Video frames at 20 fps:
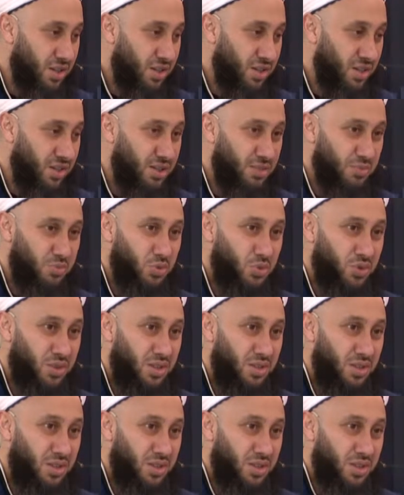Boşanmak ee, burada,
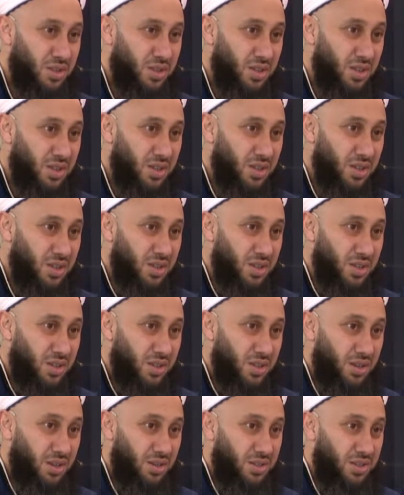istemiyorum ama geri de
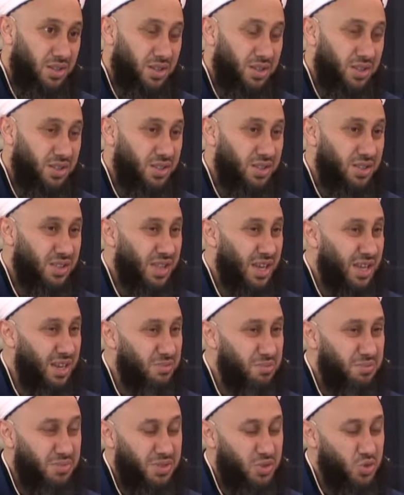gelmesin onu da istemiyorum
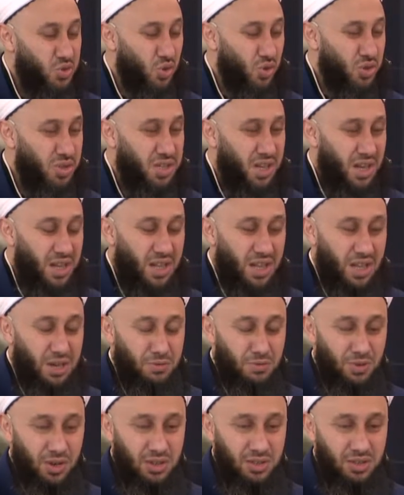Yani birçok şeyler
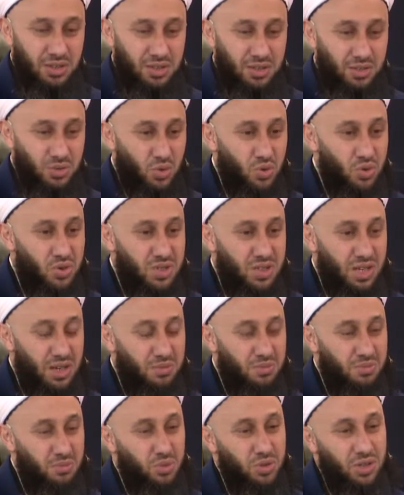vardır. O
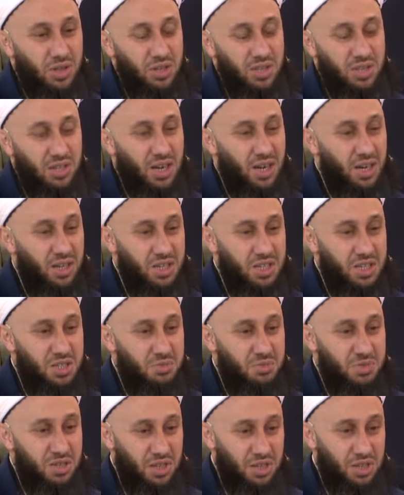yüzden buradaki
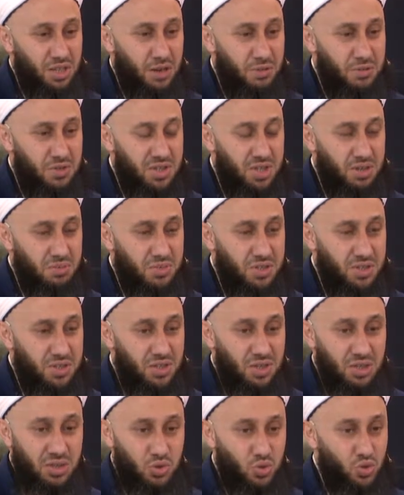kardeşimize tavsiyemiz
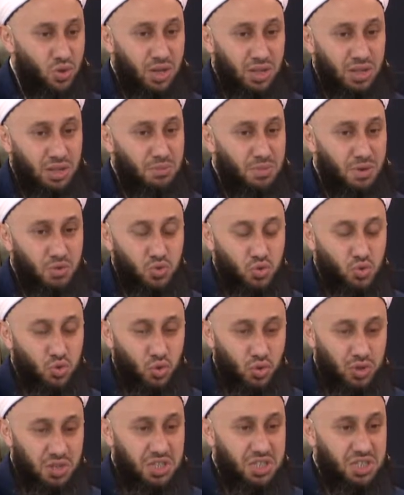e, şu anda mevcut
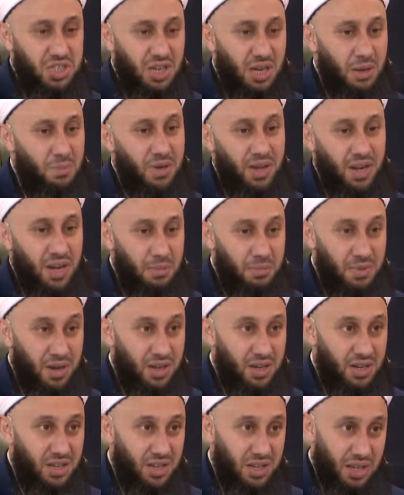o kişiyle
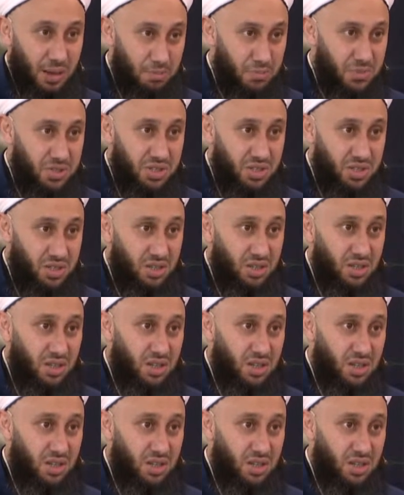beraberlik yapmasın.